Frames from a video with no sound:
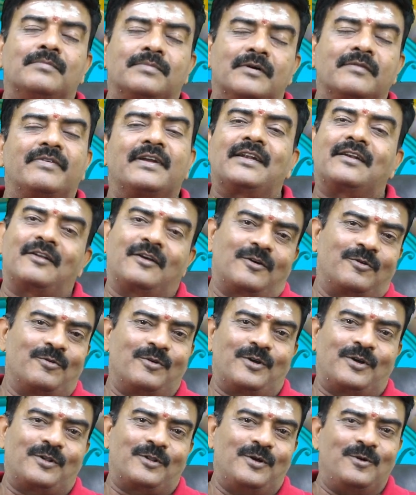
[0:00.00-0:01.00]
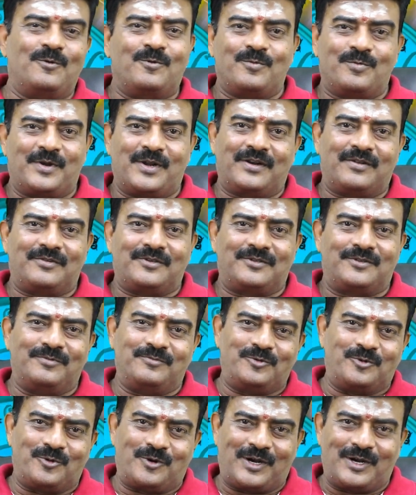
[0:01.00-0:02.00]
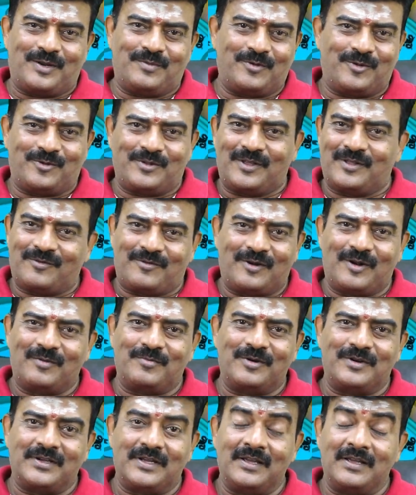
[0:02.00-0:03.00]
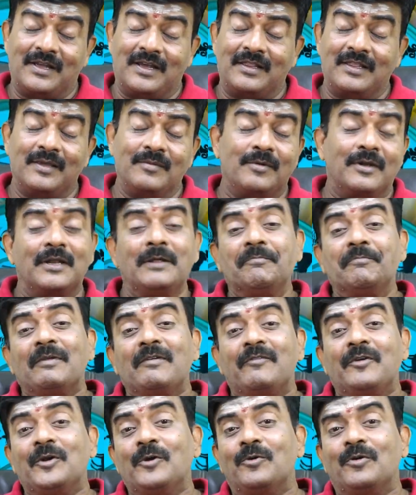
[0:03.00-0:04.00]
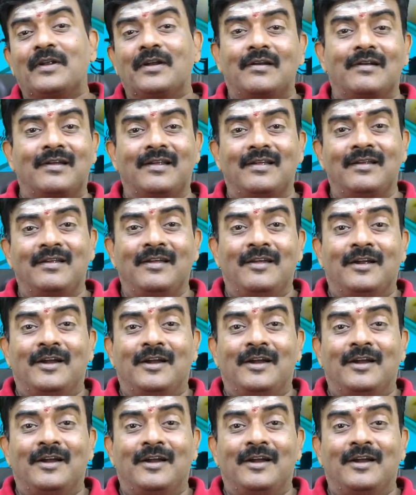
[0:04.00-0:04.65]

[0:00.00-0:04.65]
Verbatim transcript: பர்ஃபெக்டாக இருக்குங்கிறது தான் உண்மையான விஷயம் ஸோ கண்டிப்பாக வந்து அதை ஃபாலோ பண்ணுங்கள் அதே மாதிரி இந்த வீடியோட எண்டில்